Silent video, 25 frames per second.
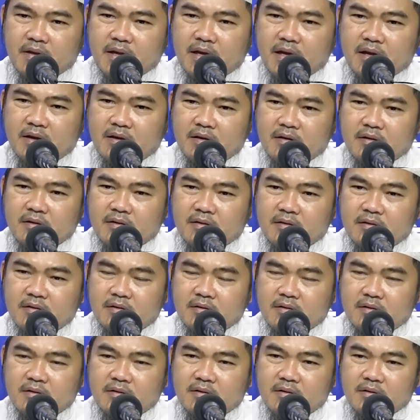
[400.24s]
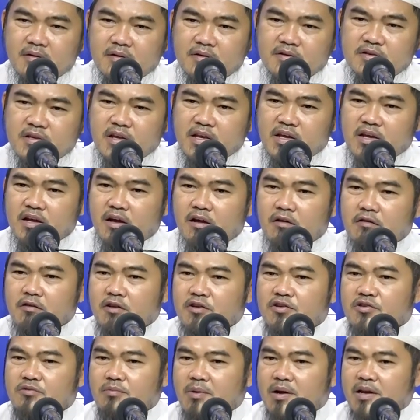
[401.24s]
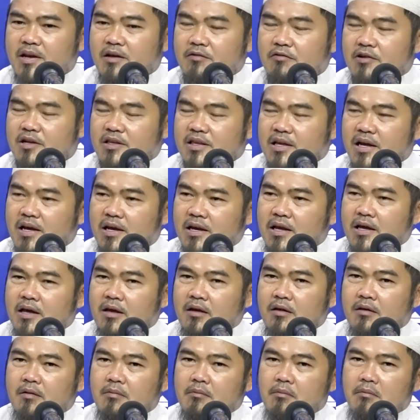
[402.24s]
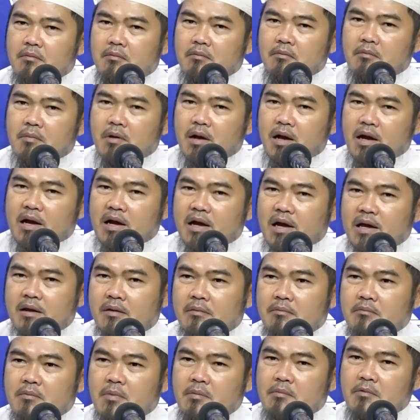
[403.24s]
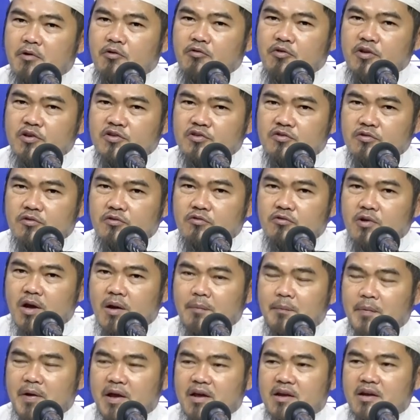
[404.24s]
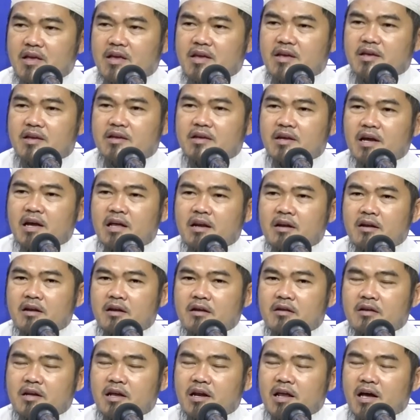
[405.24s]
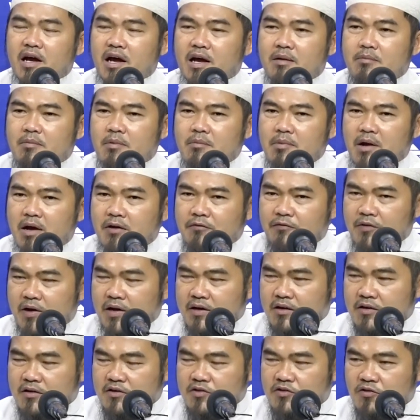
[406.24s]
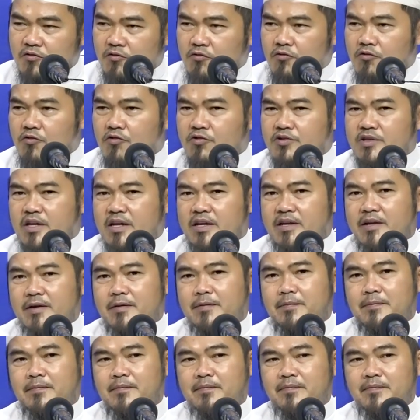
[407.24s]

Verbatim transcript: Ya. Sehingga Allah Subhanahu wa taala akan memenuhi seluruh apa yang diinginkan dan akan memaafkan seluruh dosanya.